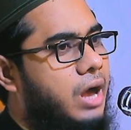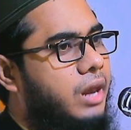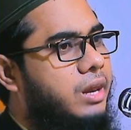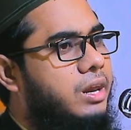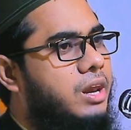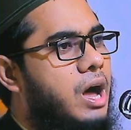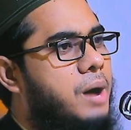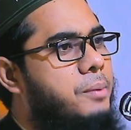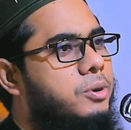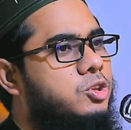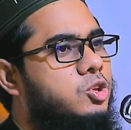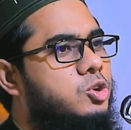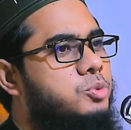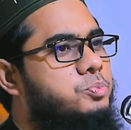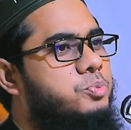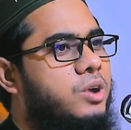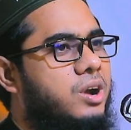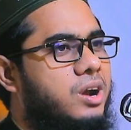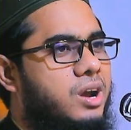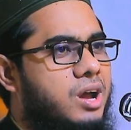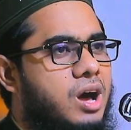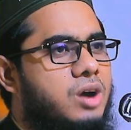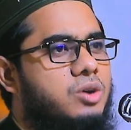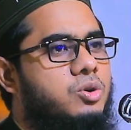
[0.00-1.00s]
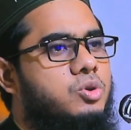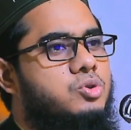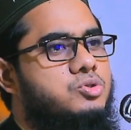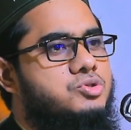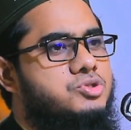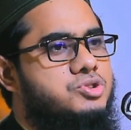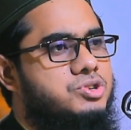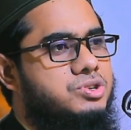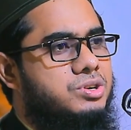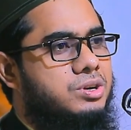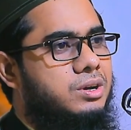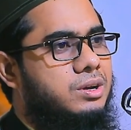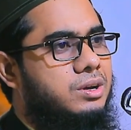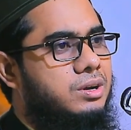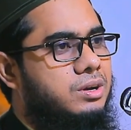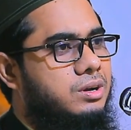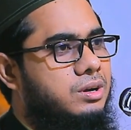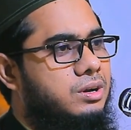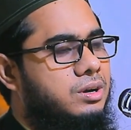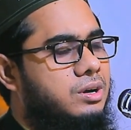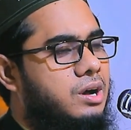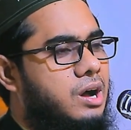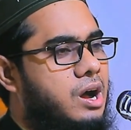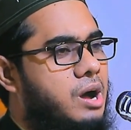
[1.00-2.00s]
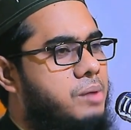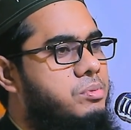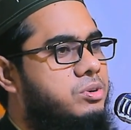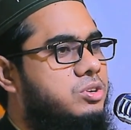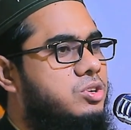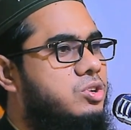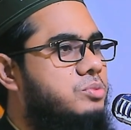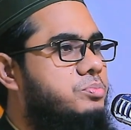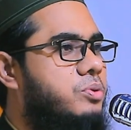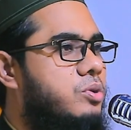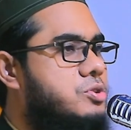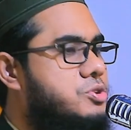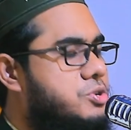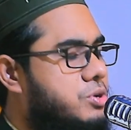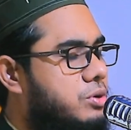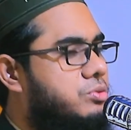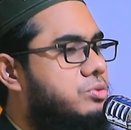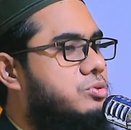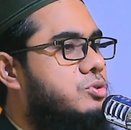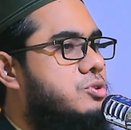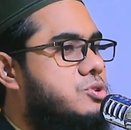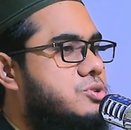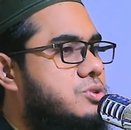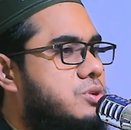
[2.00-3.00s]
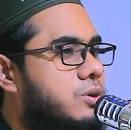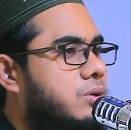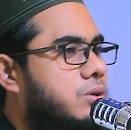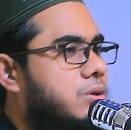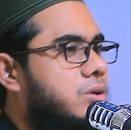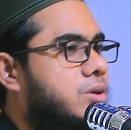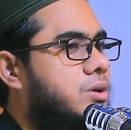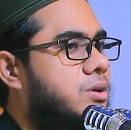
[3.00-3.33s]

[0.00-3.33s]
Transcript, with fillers: আল্লাহ আমাদের উপরে না খুশ আমাদের উপরে অসন্তুষ্ট